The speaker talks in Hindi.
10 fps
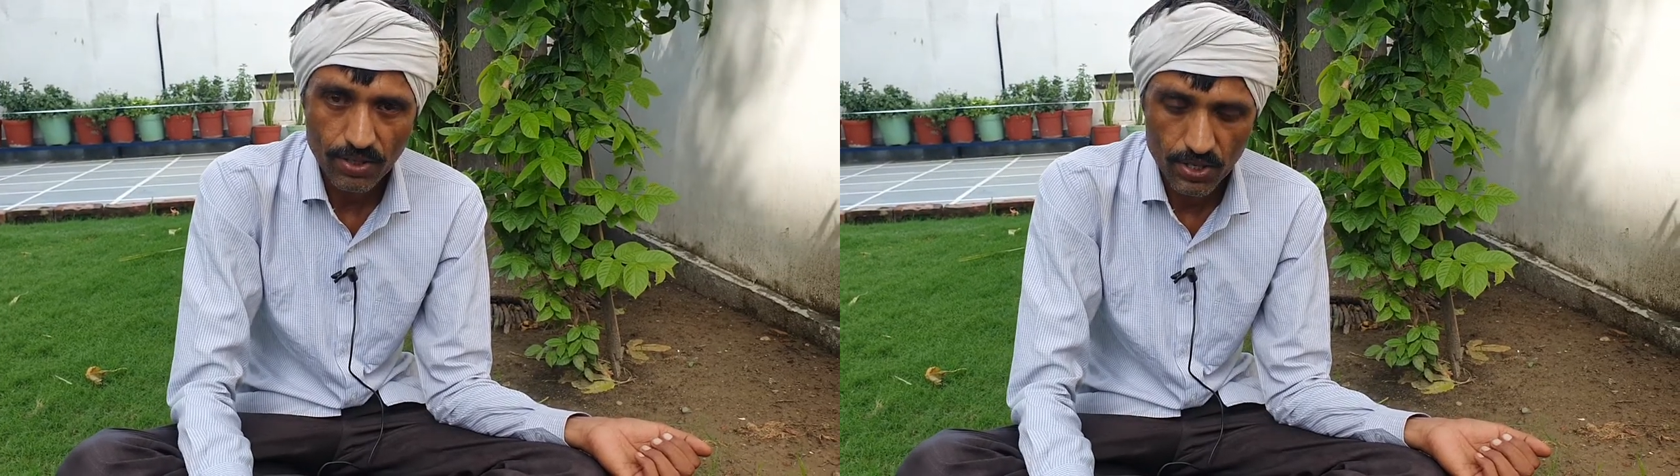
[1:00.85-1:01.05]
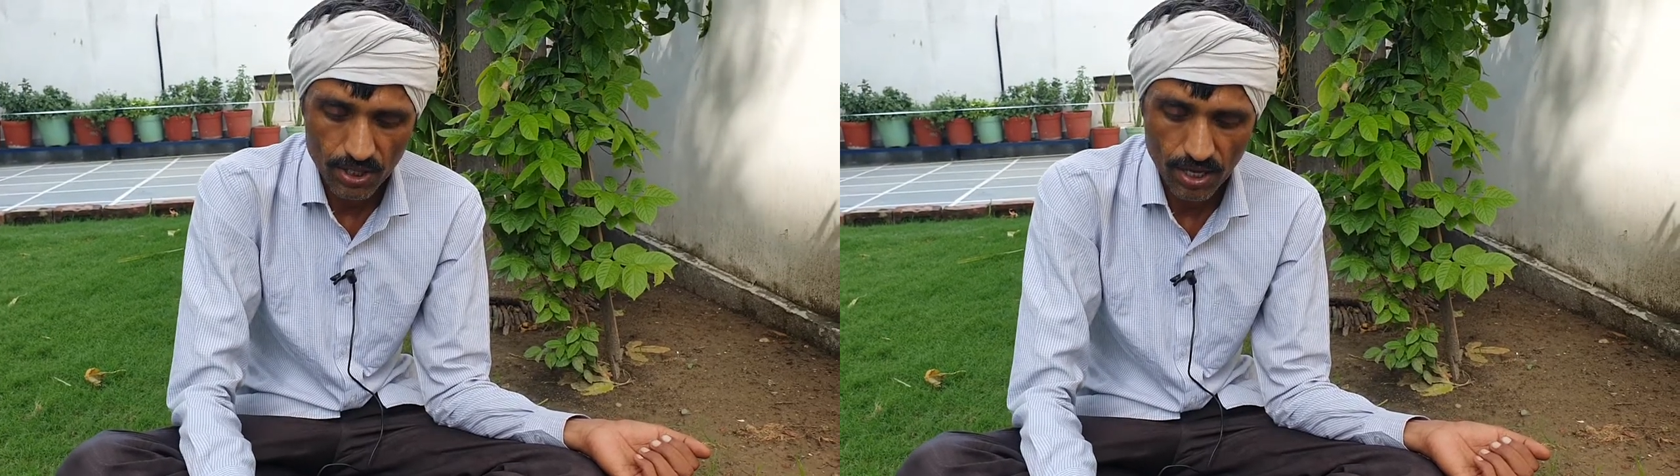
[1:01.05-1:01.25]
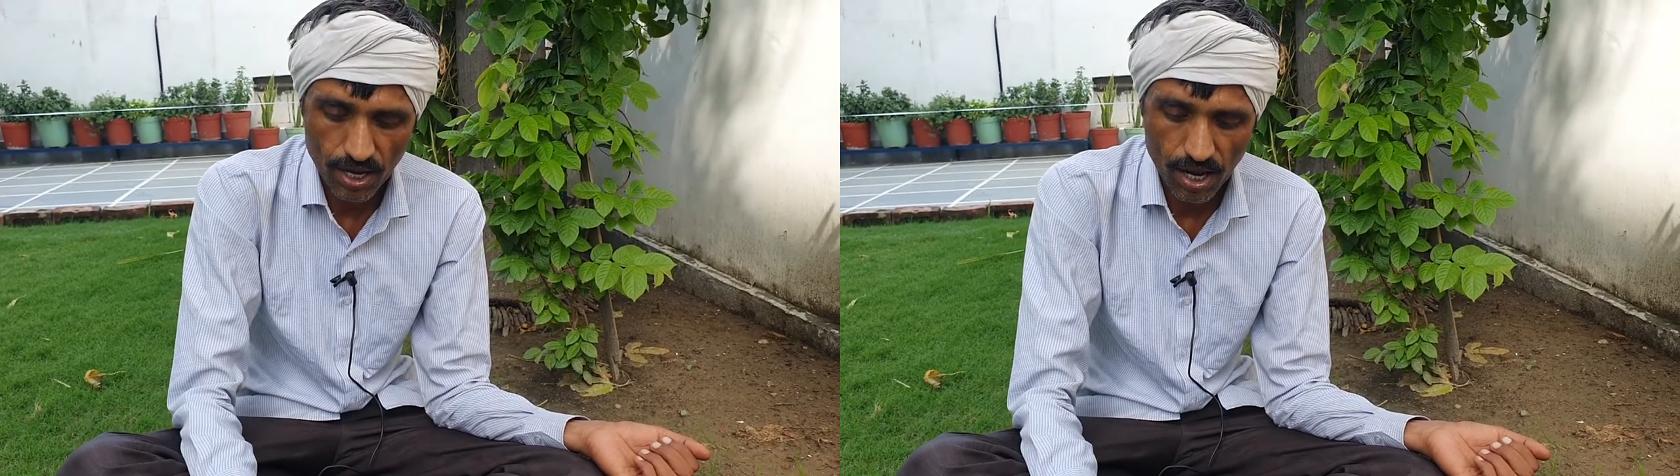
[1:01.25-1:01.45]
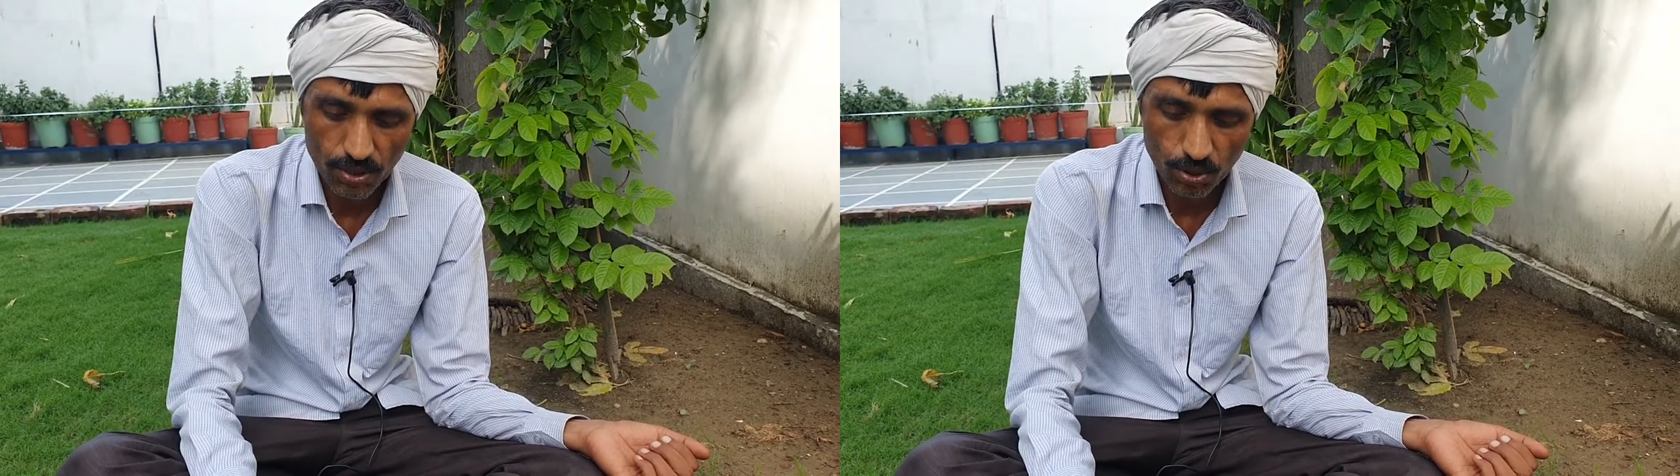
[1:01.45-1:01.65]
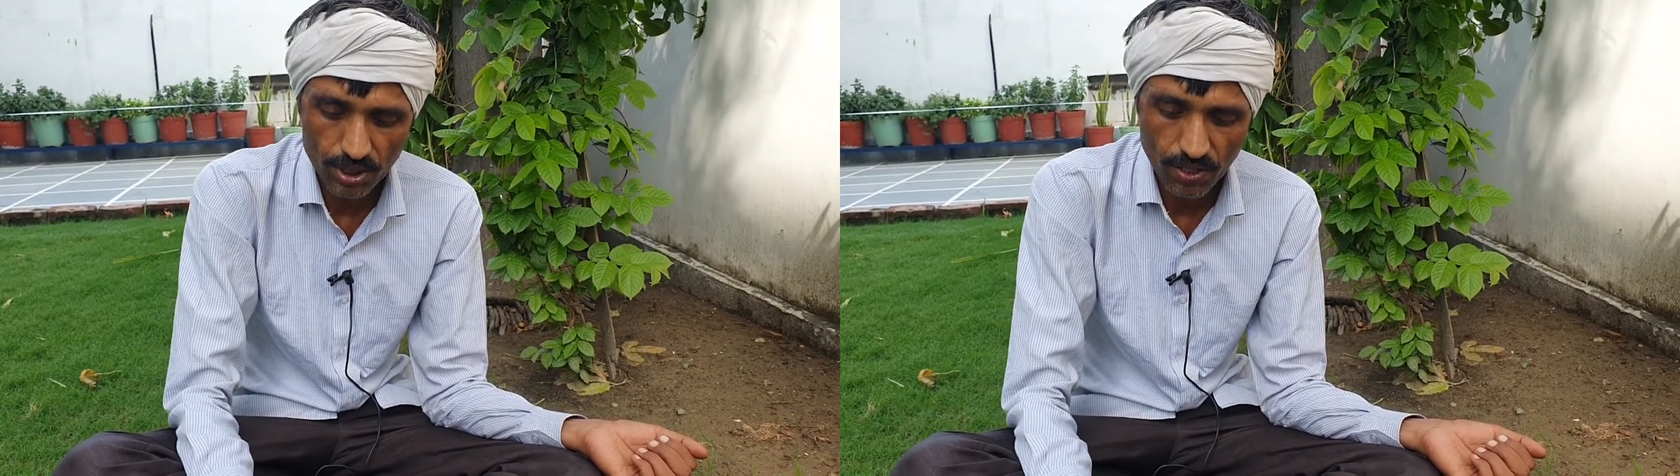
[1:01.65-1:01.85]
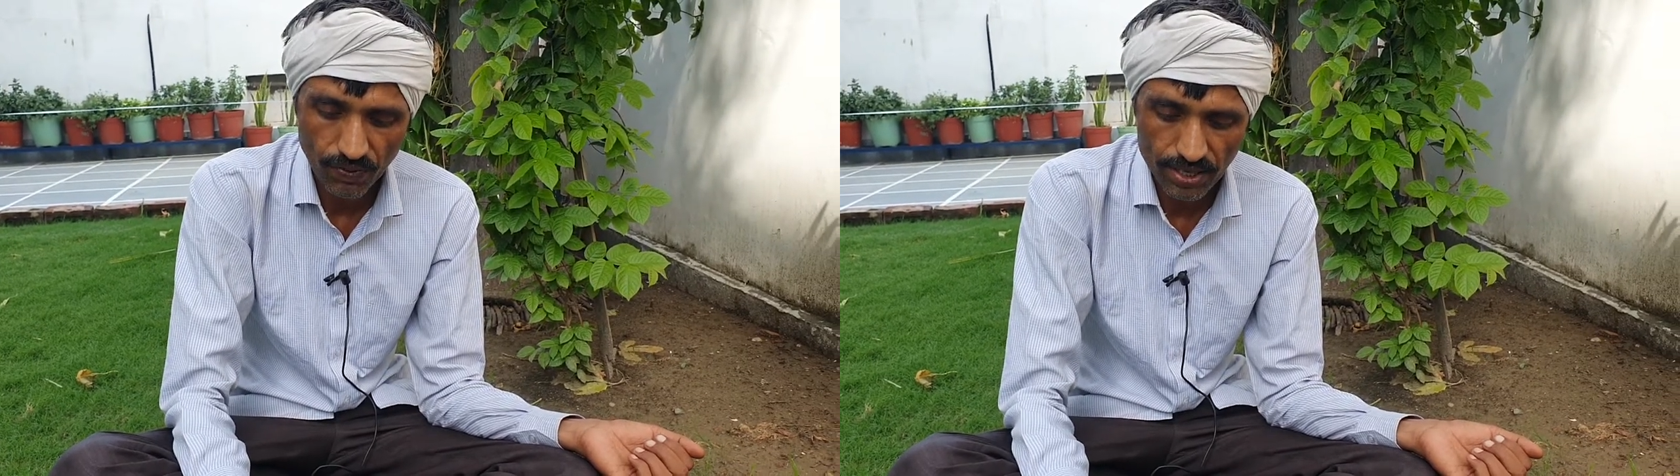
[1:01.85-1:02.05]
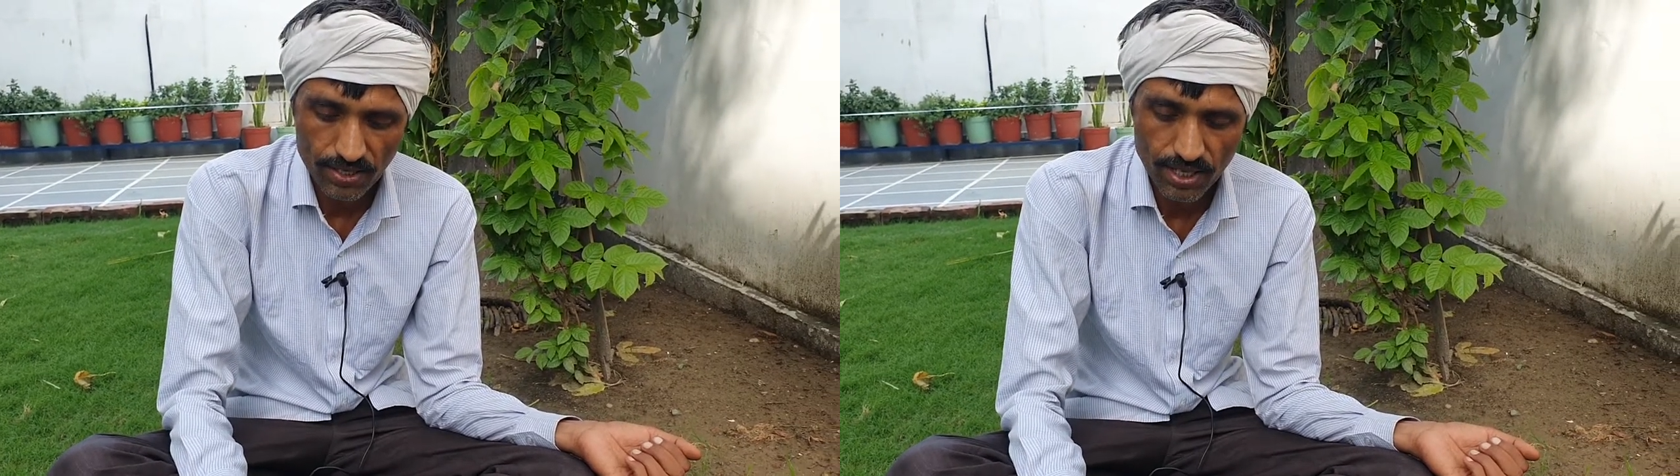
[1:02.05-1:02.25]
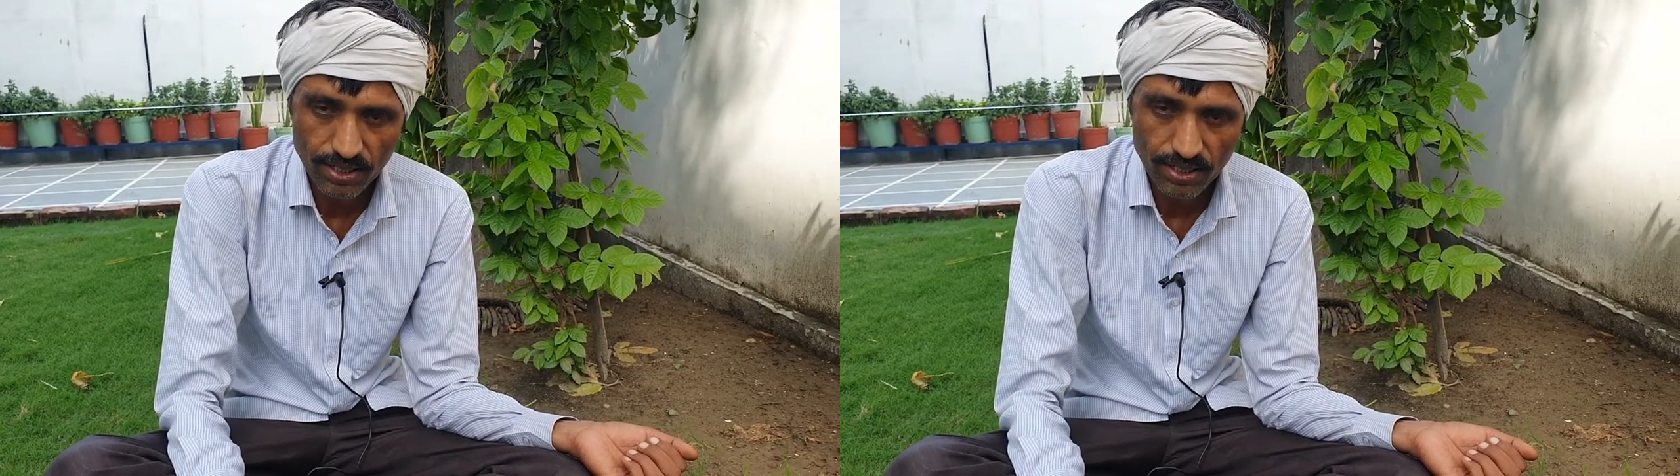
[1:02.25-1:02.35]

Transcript: इससे आंखों की सफाई की जा